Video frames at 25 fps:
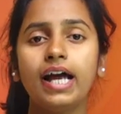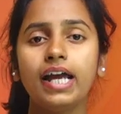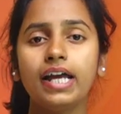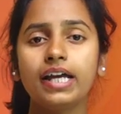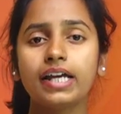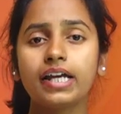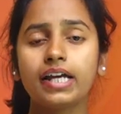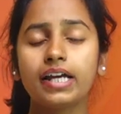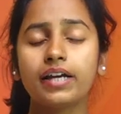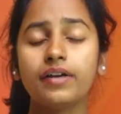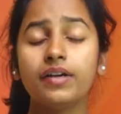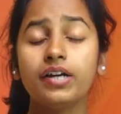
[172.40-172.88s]

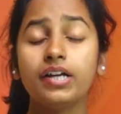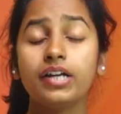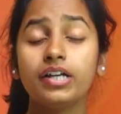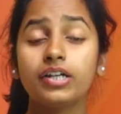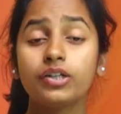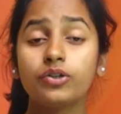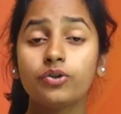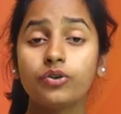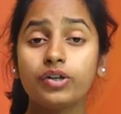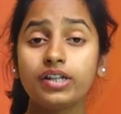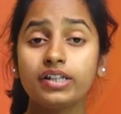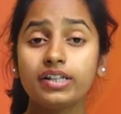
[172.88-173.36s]
आएंगे
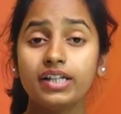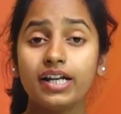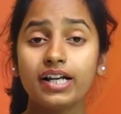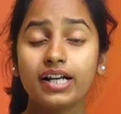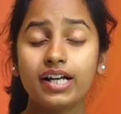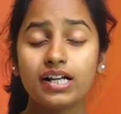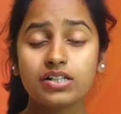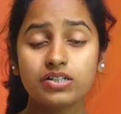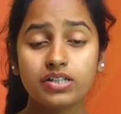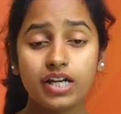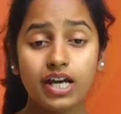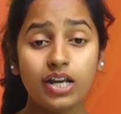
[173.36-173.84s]
क्योंकि
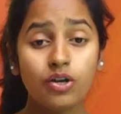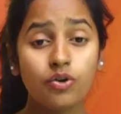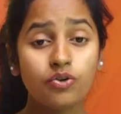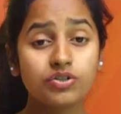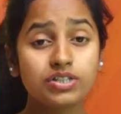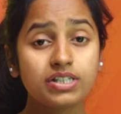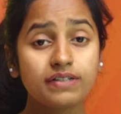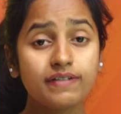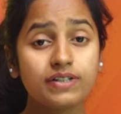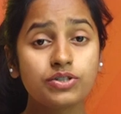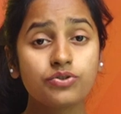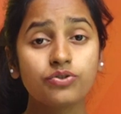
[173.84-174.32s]
देखा जाए
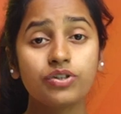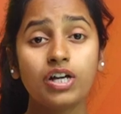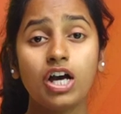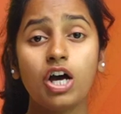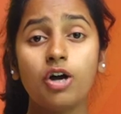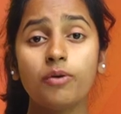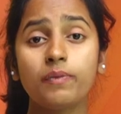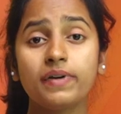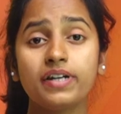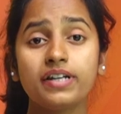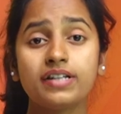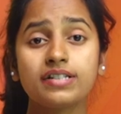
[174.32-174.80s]
लोकसभा
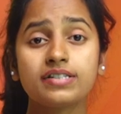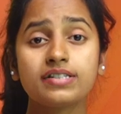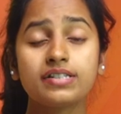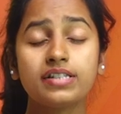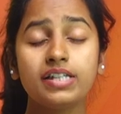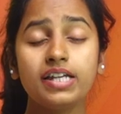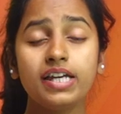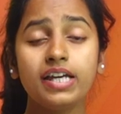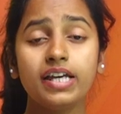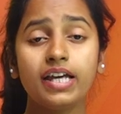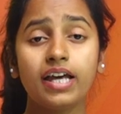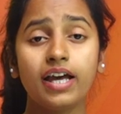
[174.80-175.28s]
चुनाव भी
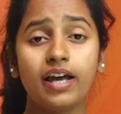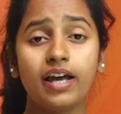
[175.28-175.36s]
नजदीक